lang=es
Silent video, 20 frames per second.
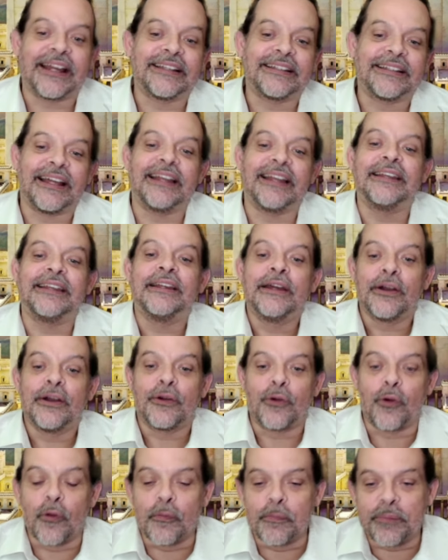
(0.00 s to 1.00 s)
que están
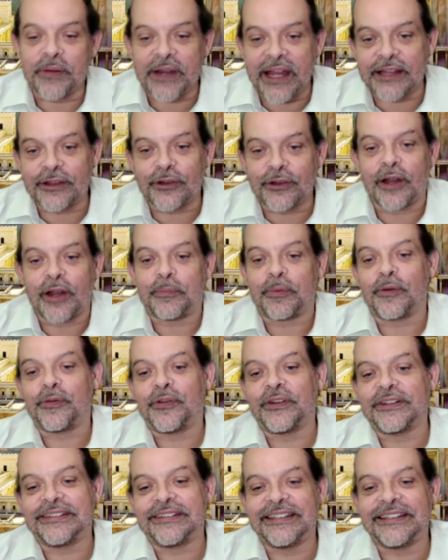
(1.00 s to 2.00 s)
cumpliendo la
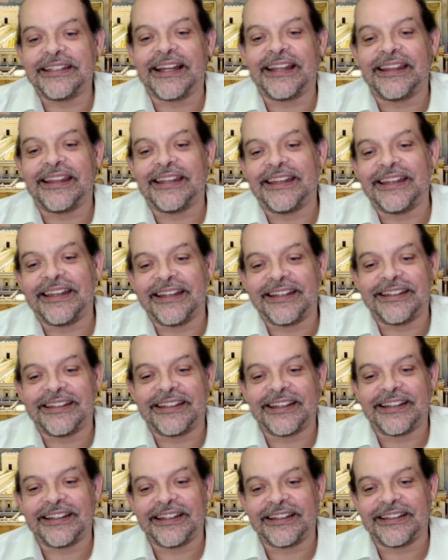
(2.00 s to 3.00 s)
profecía de,
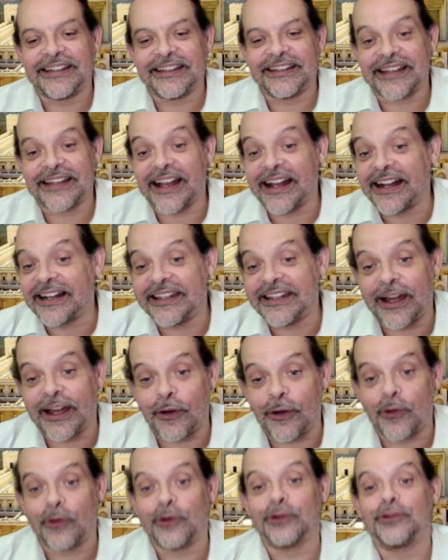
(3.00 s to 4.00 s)
de, de
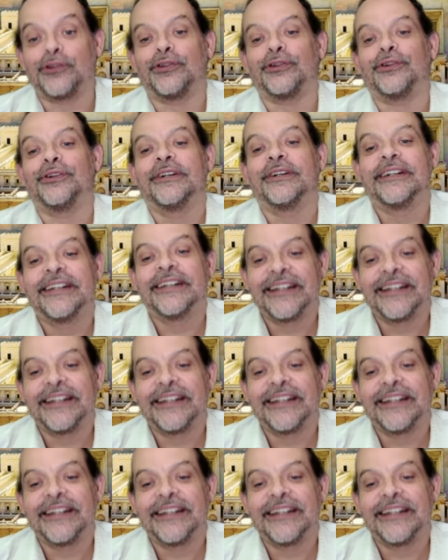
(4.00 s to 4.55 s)
Zacarías 8,